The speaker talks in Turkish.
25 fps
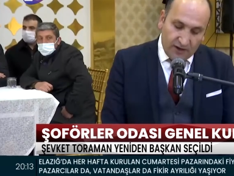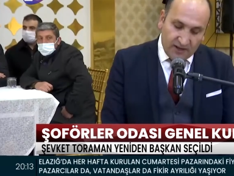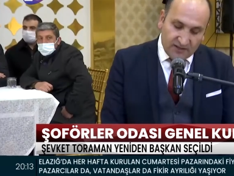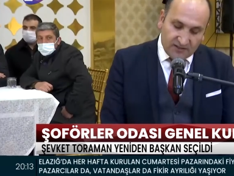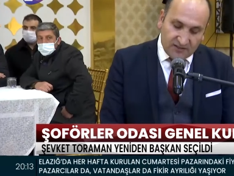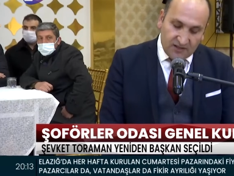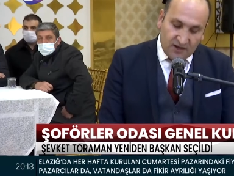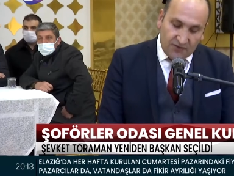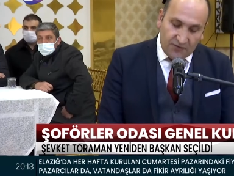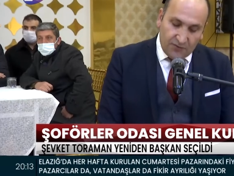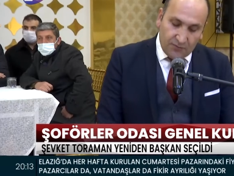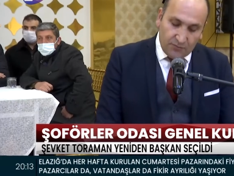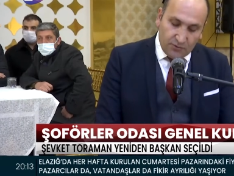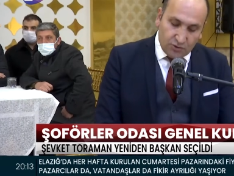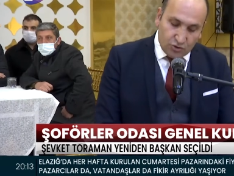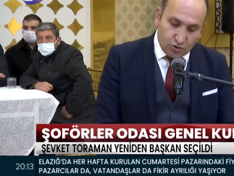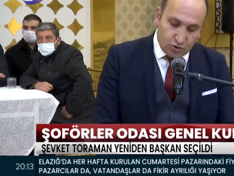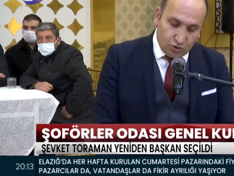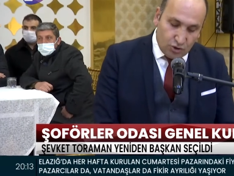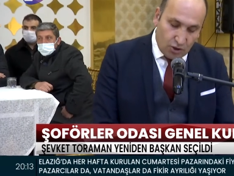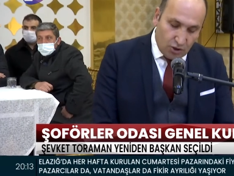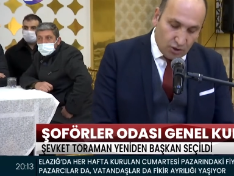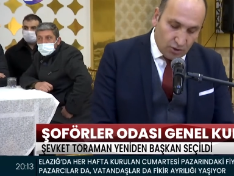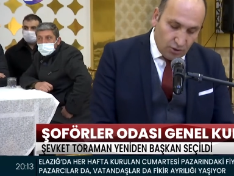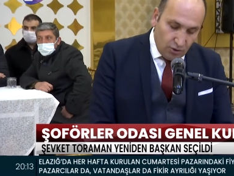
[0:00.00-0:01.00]
esnafımız
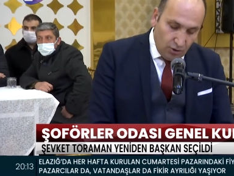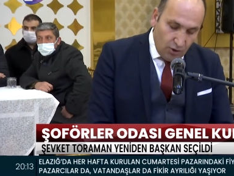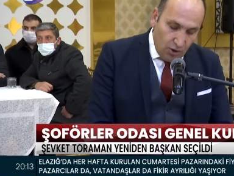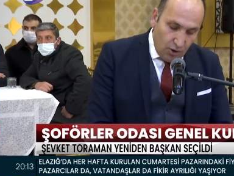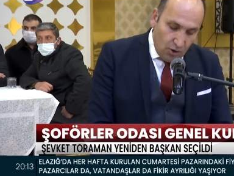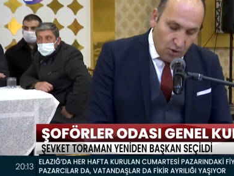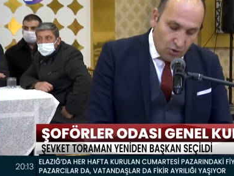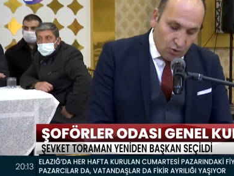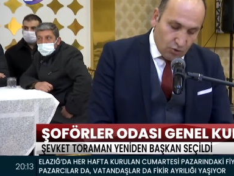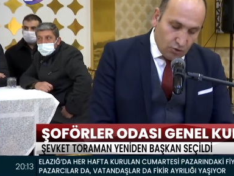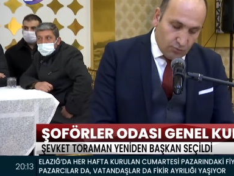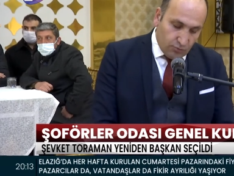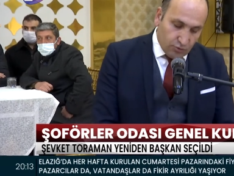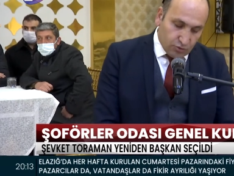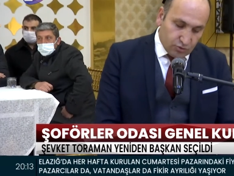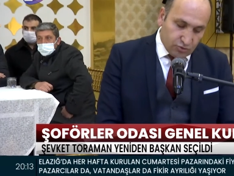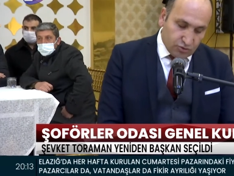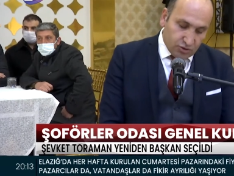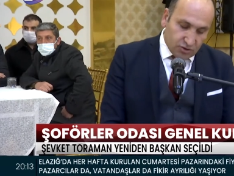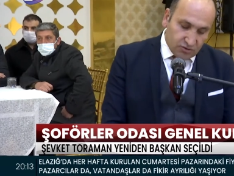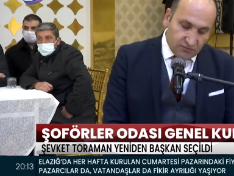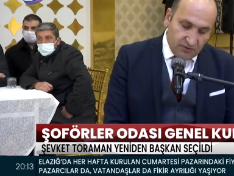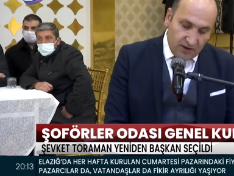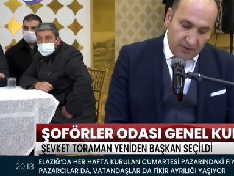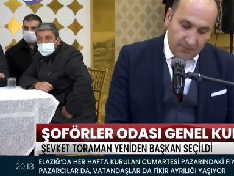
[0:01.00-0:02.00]
zor,
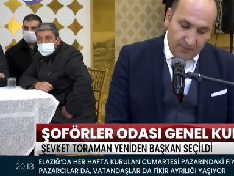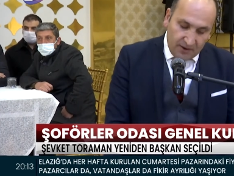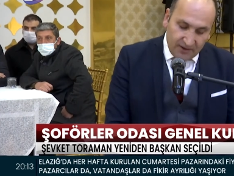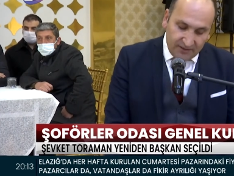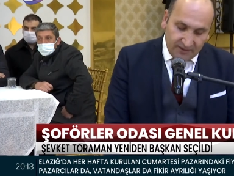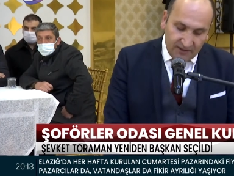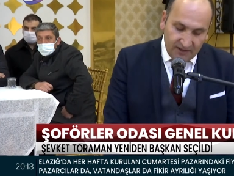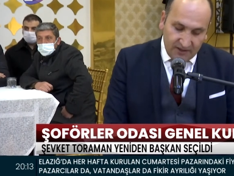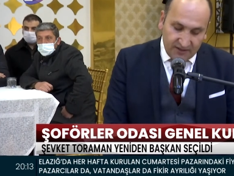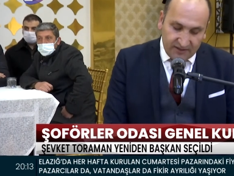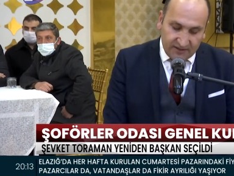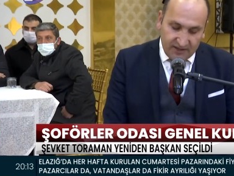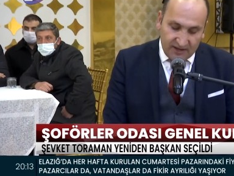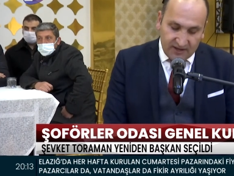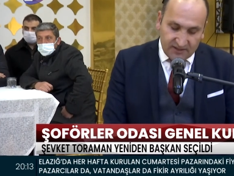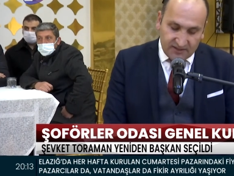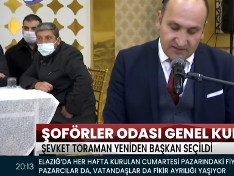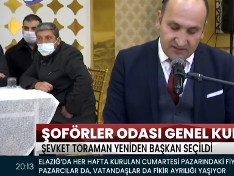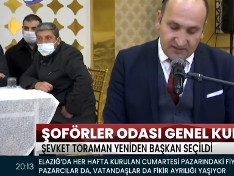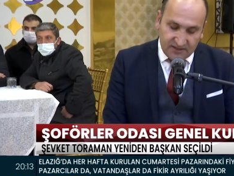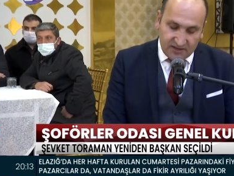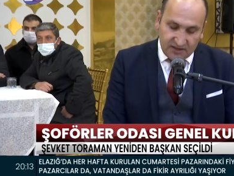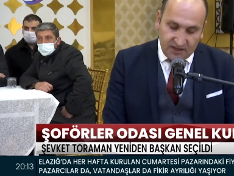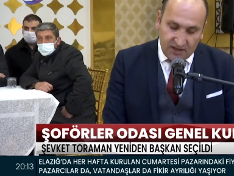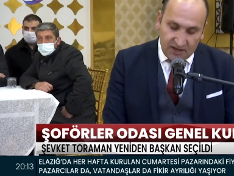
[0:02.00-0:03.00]
umutsuz ve maddi
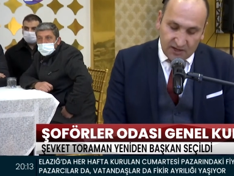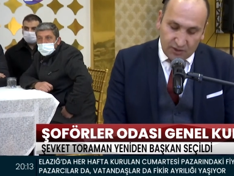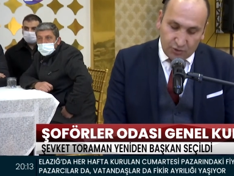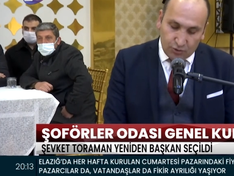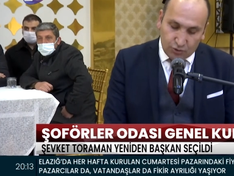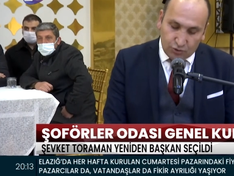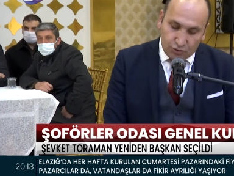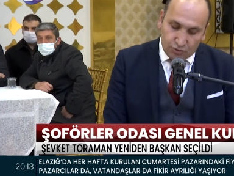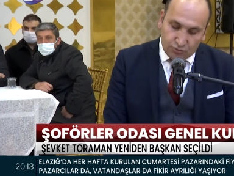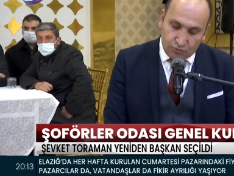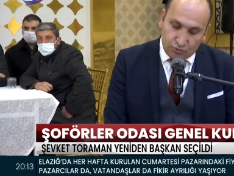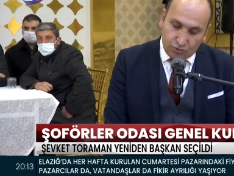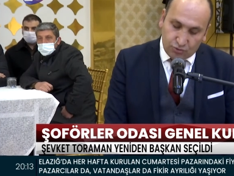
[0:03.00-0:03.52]
yetersizliklerin hüküm